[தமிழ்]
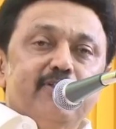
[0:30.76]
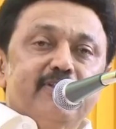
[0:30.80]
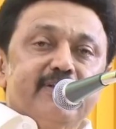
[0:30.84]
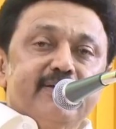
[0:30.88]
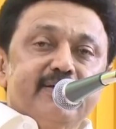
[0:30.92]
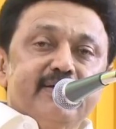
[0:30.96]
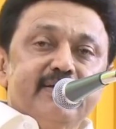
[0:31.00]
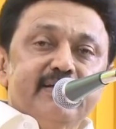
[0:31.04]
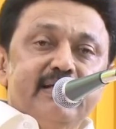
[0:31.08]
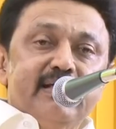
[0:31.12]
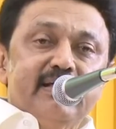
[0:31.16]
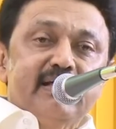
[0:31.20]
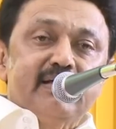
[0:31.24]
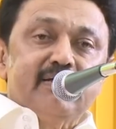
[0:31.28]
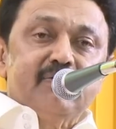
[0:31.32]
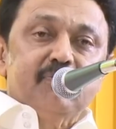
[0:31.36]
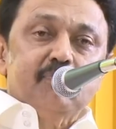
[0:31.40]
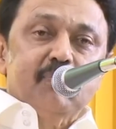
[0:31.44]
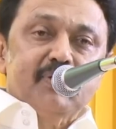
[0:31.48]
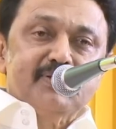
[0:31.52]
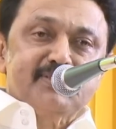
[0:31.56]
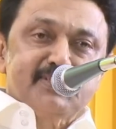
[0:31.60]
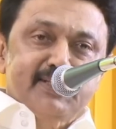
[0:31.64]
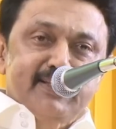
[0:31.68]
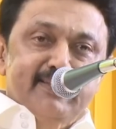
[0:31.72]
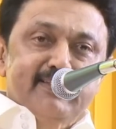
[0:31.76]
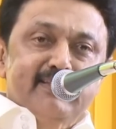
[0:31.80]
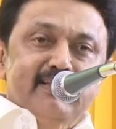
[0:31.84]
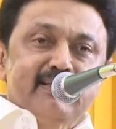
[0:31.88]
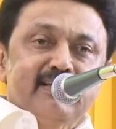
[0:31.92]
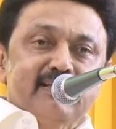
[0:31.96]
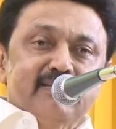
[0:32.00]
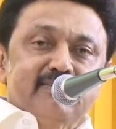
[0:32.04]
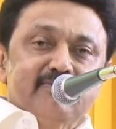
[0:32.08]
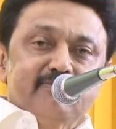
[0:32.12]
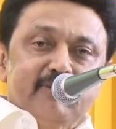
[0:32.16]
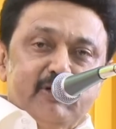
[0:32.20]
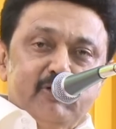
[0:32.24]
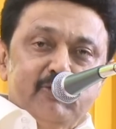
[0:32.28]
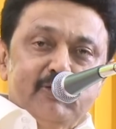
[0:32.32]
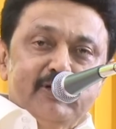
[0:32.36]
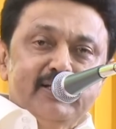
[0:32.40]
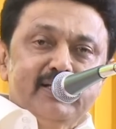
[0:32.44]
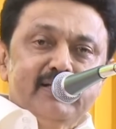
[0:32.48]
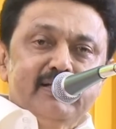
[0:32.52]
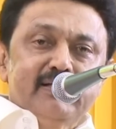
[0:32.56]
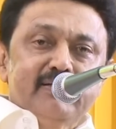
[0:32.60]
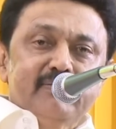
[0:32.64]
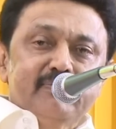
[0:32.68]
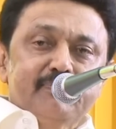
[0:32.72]
பள்ளிக்கூடத்துக்கு நான் பஸ்ஸில் தான்
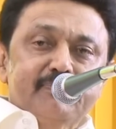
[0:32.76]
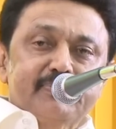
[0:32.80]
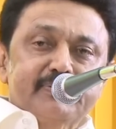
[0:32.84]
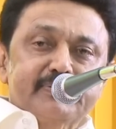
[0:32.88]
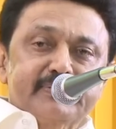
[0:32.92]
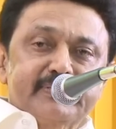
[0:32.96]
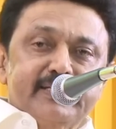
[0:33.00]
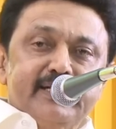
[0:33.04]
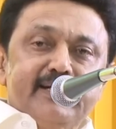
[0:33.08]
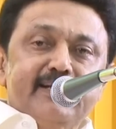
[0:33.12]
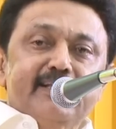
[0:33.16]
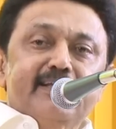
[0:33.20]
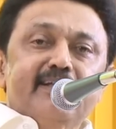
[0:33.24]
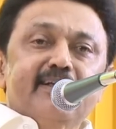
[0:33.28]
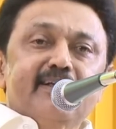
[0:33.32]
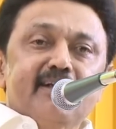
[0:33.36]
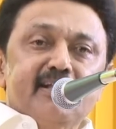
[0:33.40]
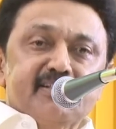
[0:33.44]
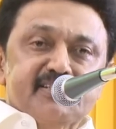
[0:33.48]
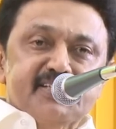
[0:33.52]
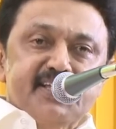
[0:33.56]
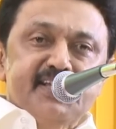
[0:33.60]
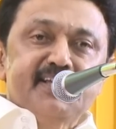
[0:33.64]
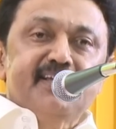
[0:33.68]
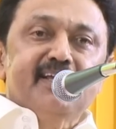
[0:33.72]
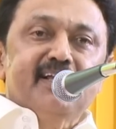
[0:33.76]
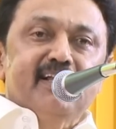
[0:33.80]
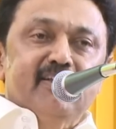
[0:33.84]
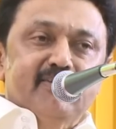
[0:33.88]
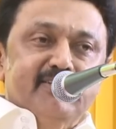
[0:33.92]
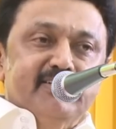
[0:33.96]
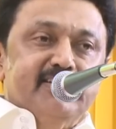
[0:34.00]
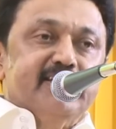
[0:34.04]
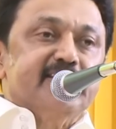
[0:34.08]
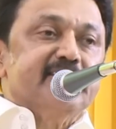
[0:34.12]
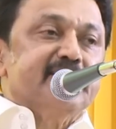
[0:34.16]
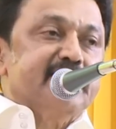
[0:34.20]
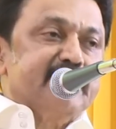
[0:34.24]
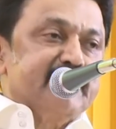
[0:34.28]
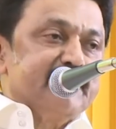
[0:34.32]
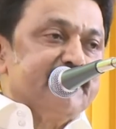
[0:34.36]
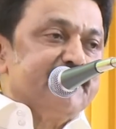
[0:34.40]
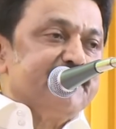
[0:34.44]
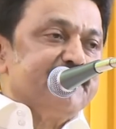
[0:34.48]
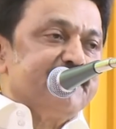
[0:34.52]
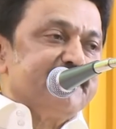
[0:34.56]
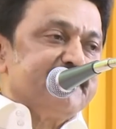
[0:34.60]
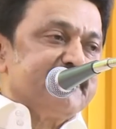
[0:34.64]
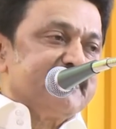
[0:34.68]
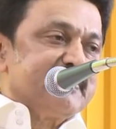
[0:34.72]
வருவேன் சில நேரங்களில் சைக்கிளில்
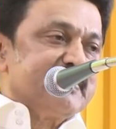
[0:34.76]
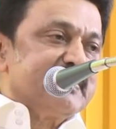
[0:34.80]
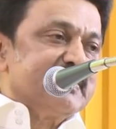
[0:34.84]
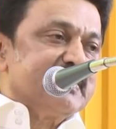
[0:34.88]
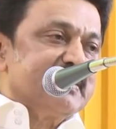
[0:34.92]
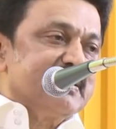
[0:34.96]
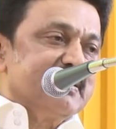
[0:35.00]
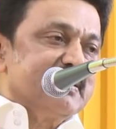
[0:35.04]
வந்திருக்கிறேன்